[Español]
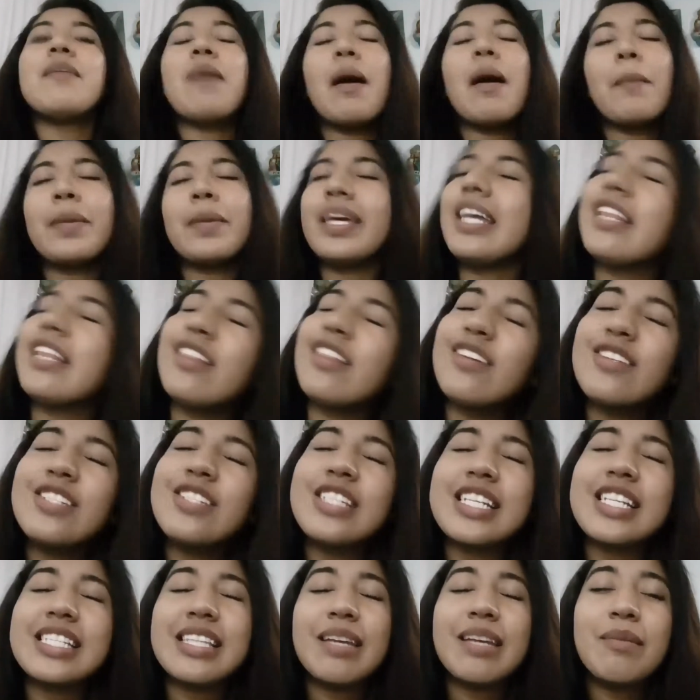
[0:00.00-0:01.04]

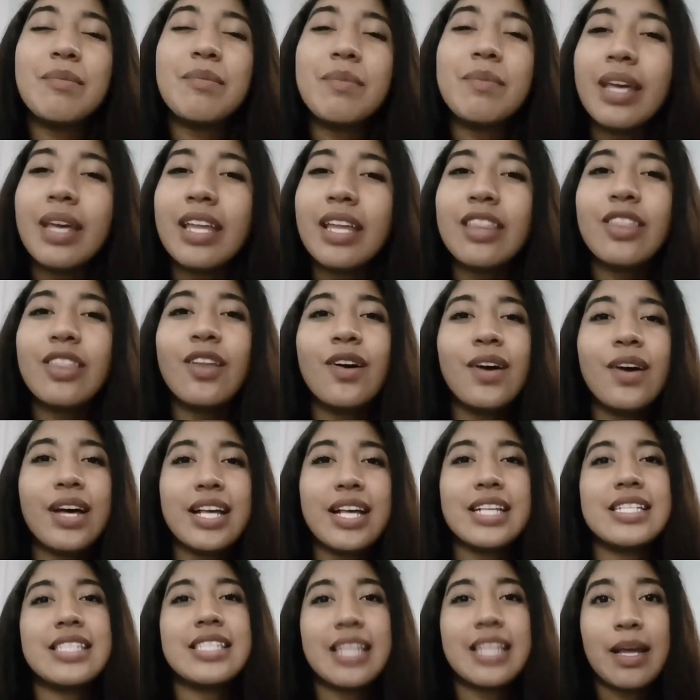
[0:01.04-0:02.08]
Amiguitos, si están viendo
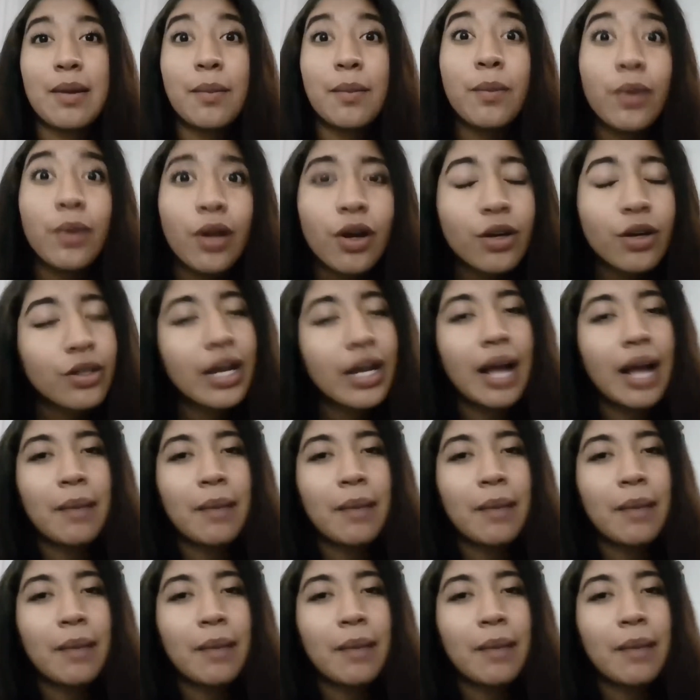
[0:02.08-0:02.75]
este vlog,